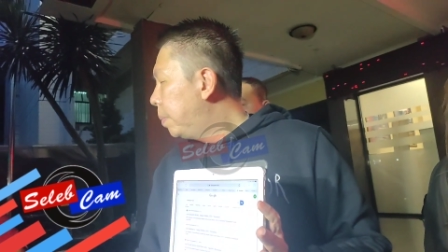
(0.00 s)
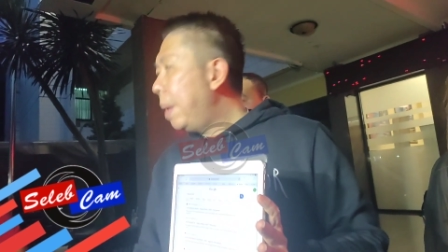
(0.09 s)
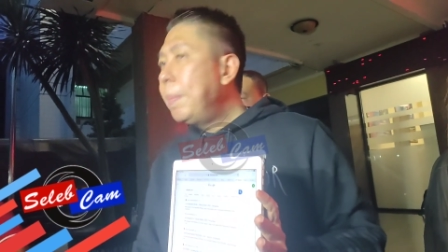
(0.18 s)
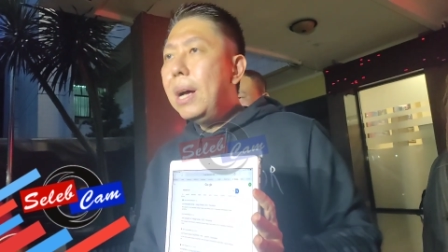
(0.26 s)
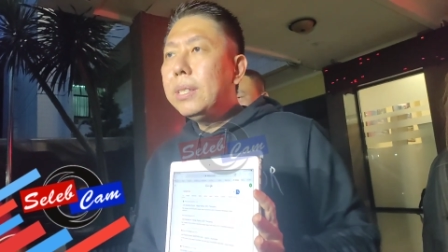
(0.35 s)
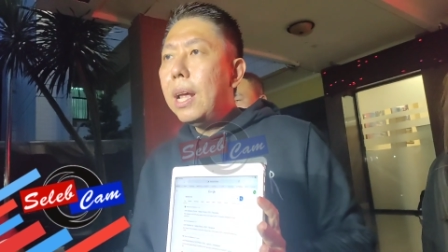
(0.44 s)

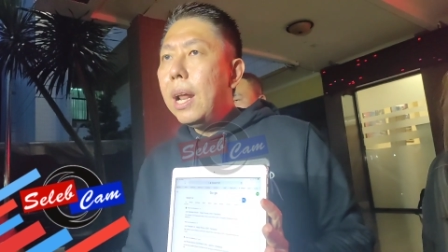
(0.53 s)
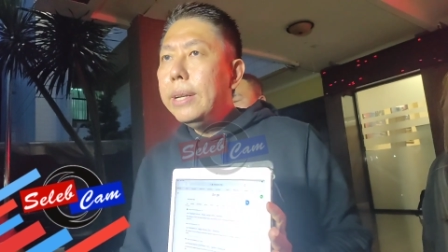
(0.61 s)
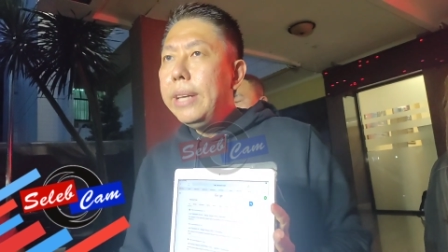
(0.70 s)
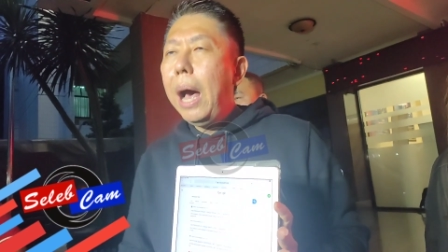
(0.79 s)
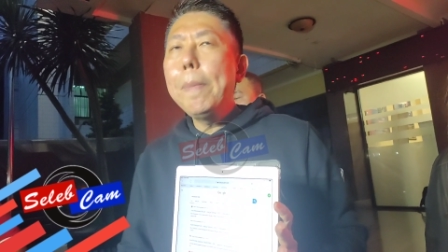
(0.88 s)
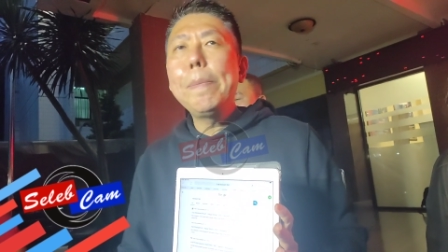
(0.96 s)

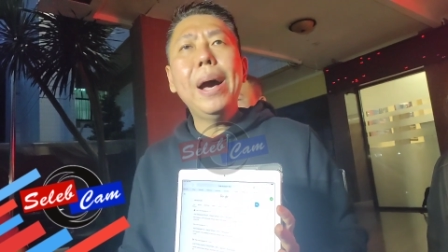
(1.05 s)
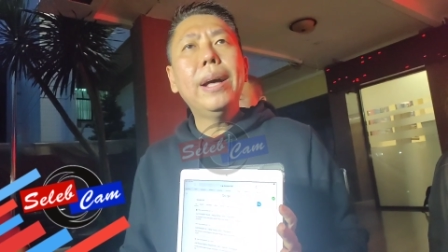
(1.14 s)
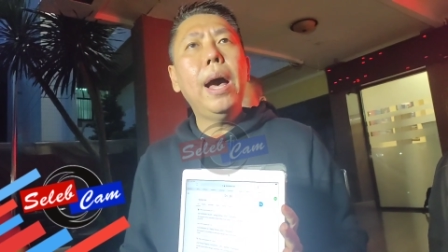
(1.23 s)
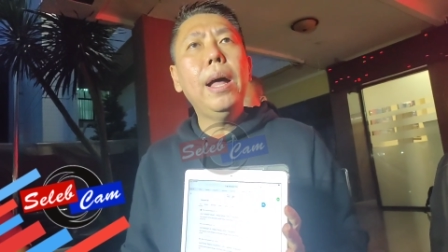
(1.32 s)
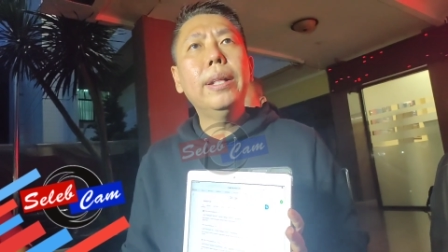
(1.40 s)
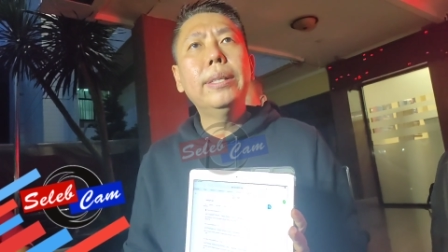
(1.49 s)
Permasalahannya
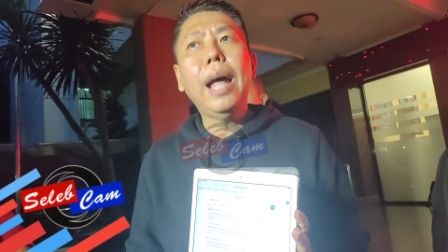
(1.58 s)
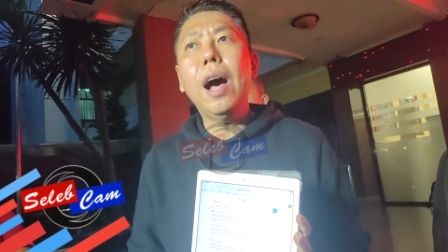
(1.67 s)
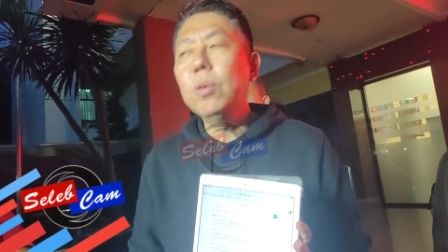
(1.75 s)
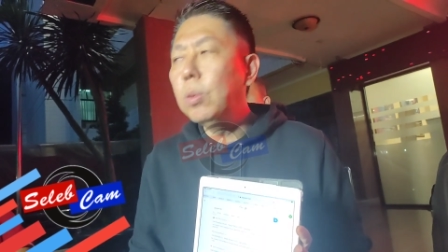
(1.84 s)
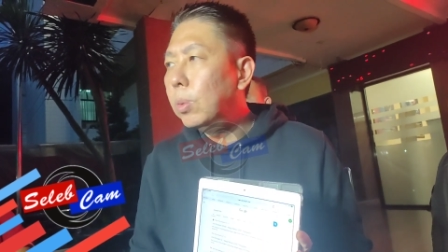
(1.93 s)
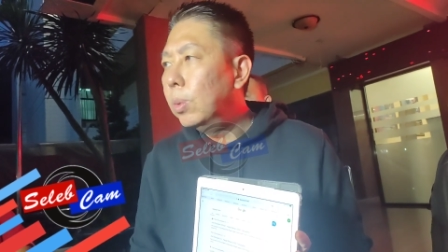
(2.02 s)
apakah
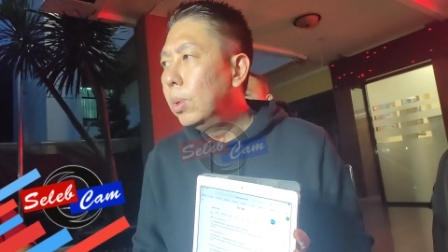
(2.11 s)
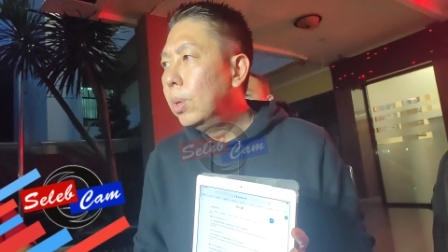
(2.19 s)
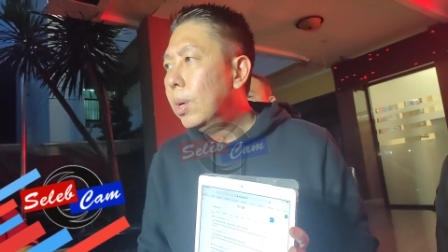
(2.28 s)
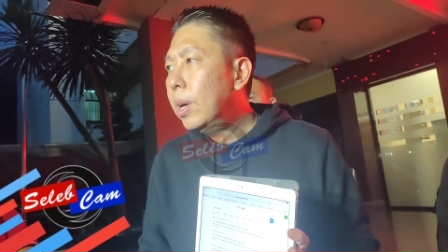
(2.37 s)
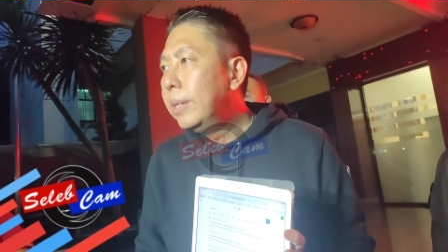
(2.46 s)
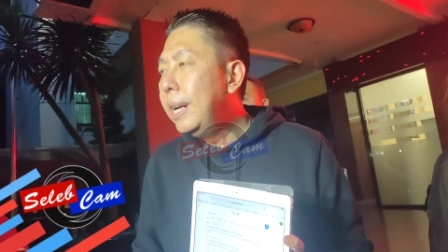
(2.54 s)
tahu
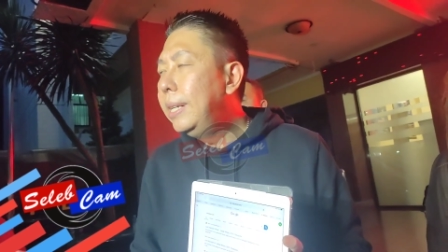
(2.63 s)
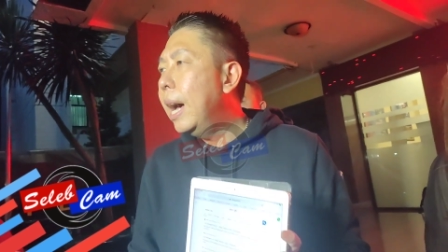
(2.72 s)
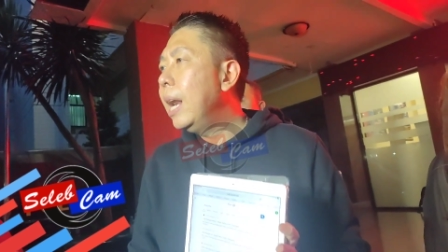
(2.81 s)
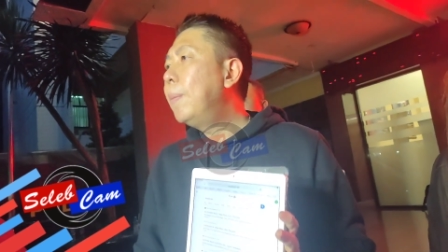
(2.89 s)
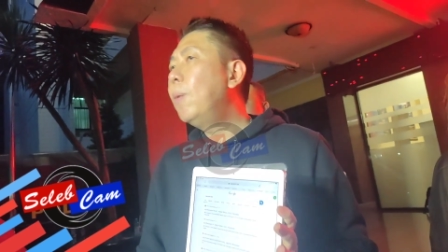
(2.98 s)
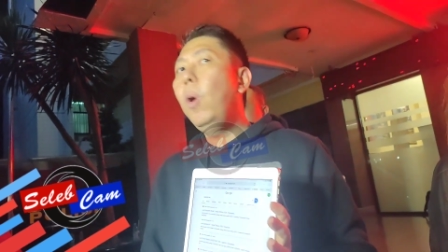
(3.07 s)
di
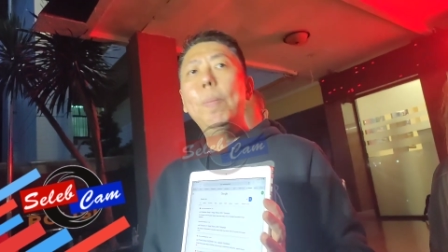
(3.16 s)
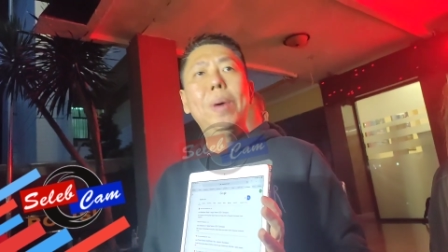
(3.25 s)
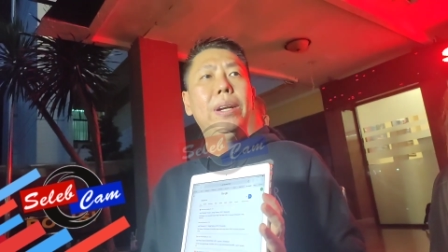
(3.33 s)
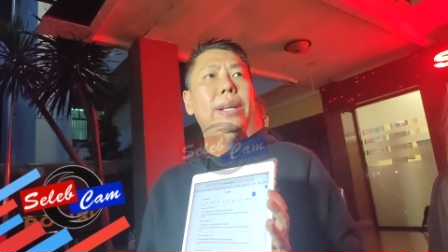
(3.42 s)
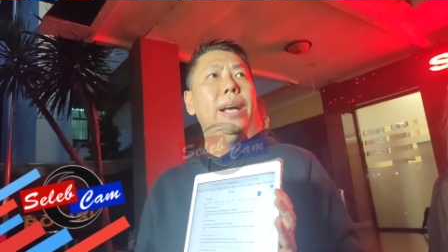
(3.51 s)
dalam obat